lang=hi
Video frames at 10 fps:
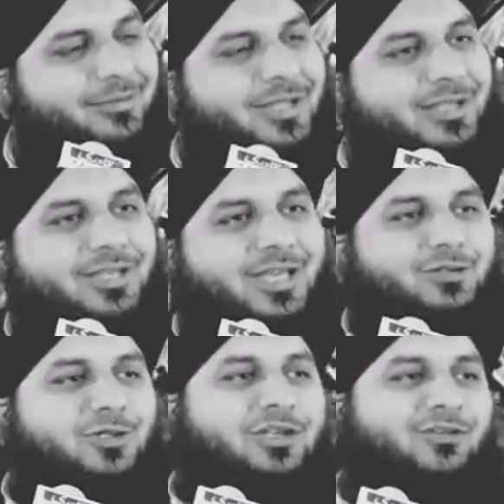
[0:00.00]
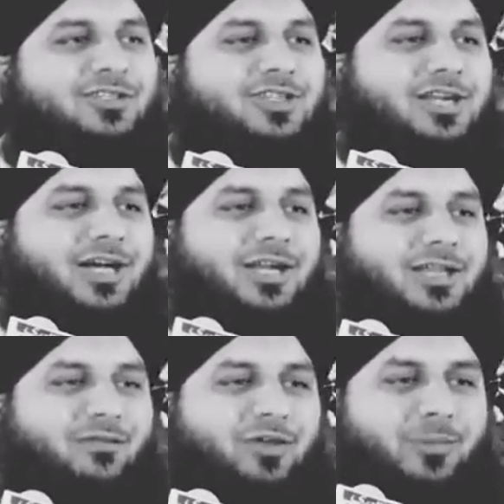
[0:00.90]
कहते हैं एक दो दफ़ा सरकार
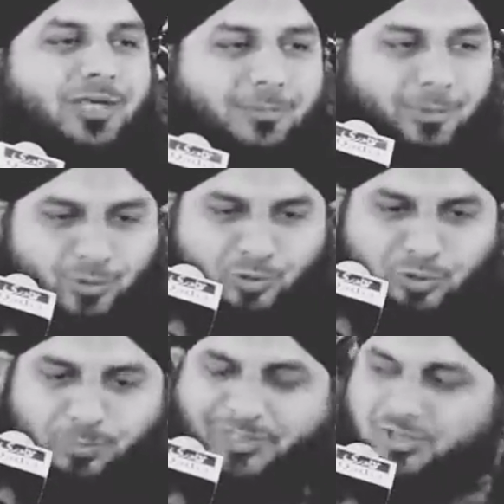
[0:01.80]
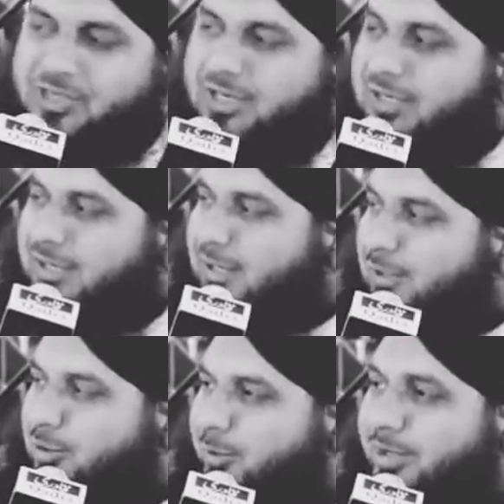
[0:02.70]
ने फरमाया फिर हजूर बस करने
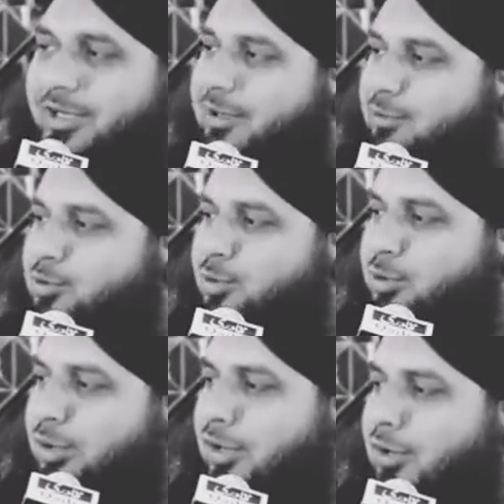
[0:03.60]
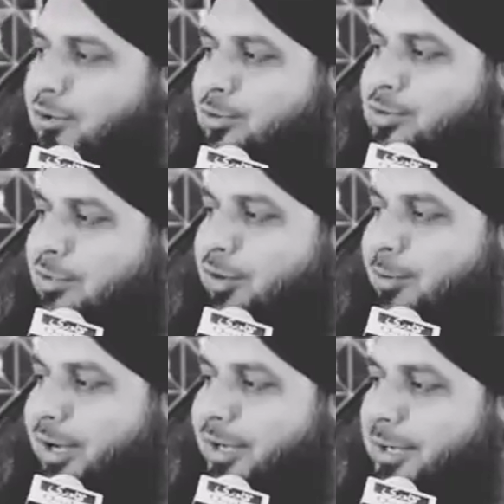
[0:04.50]
लगे तो मैंने कहा हजूर थोड़ा और गुसल
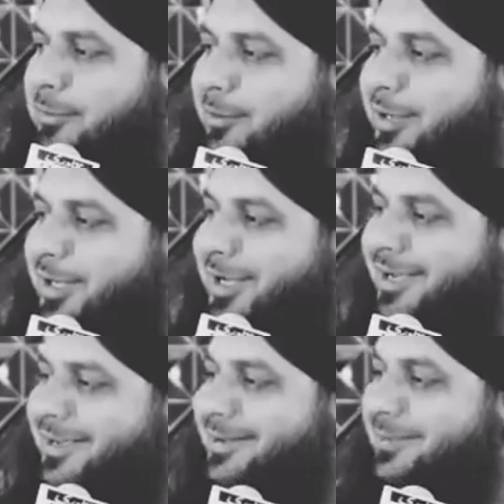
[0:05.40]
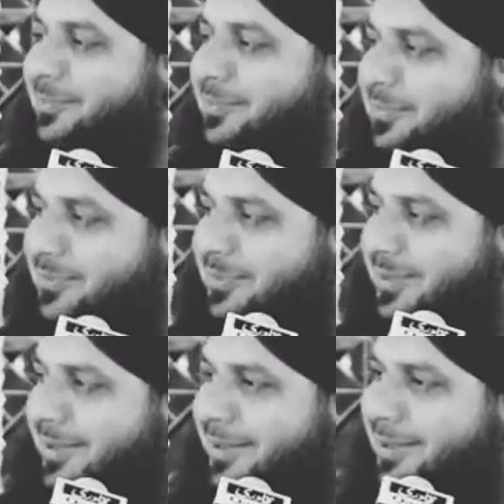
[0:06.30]
फरमाए गर्मी बड़ी है
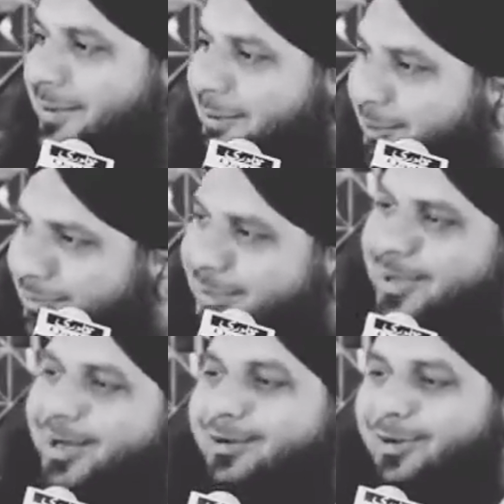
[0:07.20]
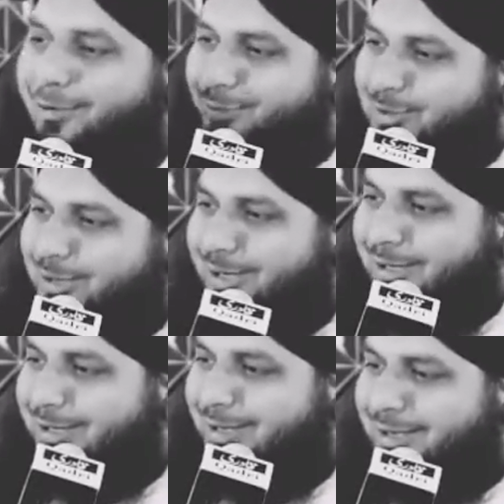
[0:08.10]
कहते तो सरकार और गुसल
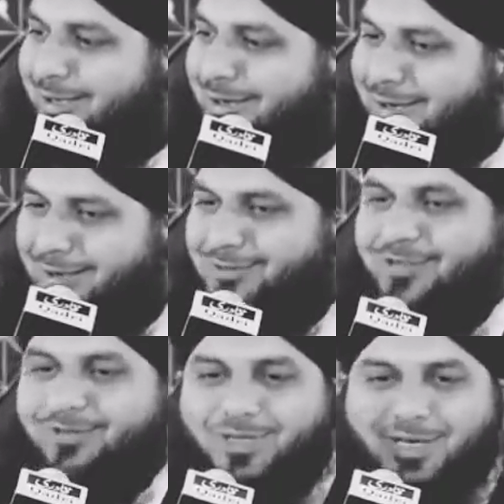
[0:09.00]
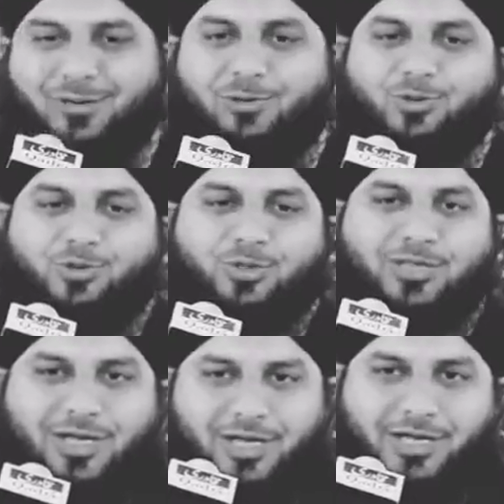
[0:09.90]
करने लगे खासी देर हजूर
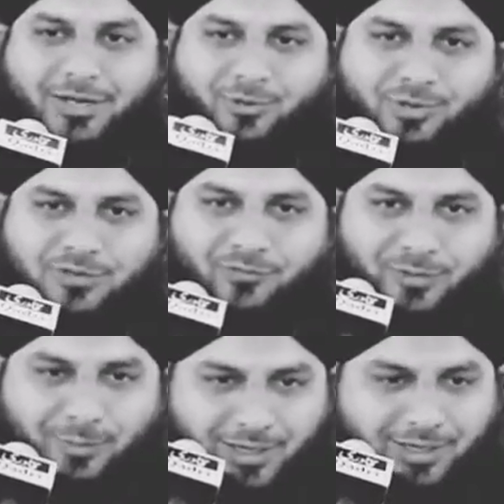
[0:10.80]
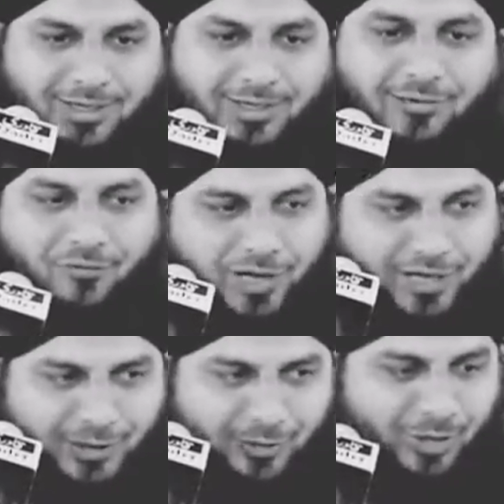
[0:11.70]
नहाए गुसल फरमाया
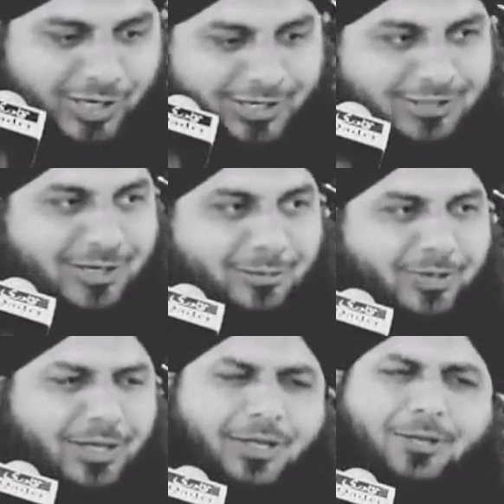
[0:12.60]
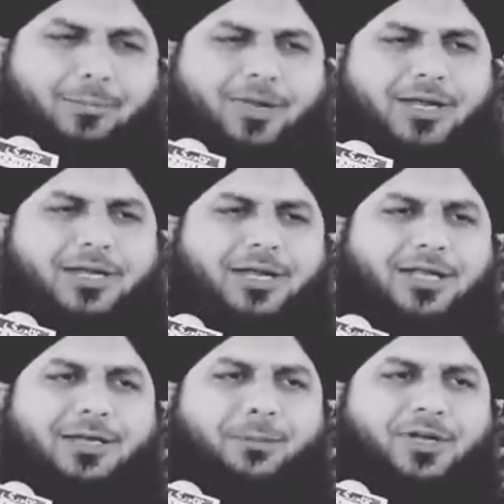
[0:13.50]
फारिग हो गए ना जब मेरा
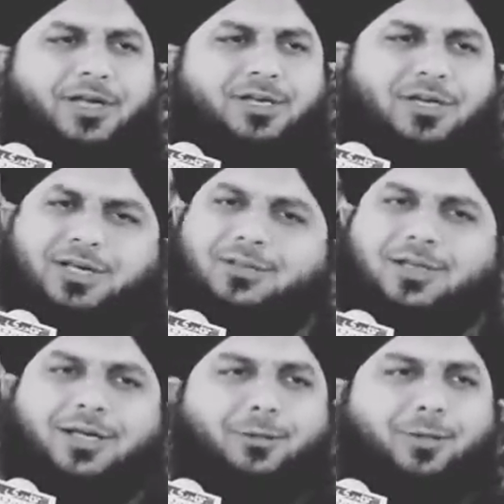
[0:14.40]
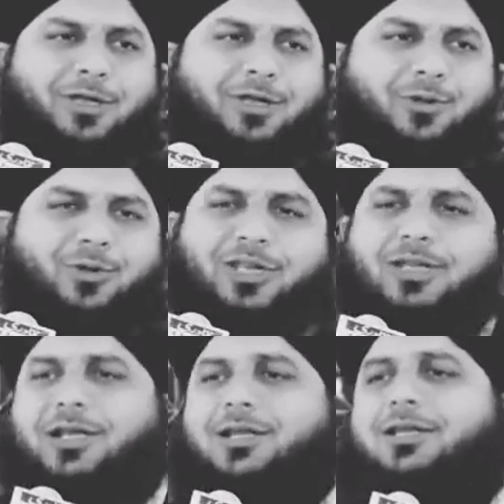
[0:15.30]
कलेजा बड़ा ठंडा था कि मैंने नौकरी
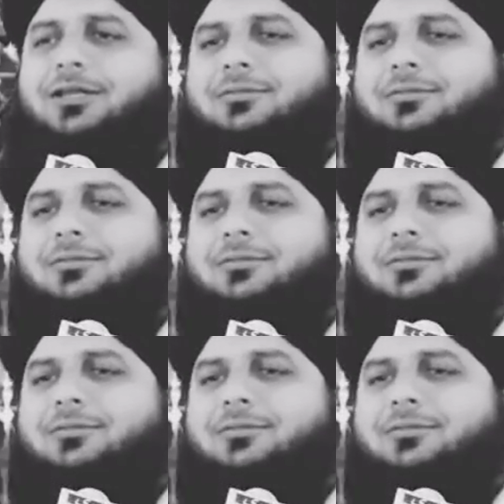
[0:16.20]
कर ली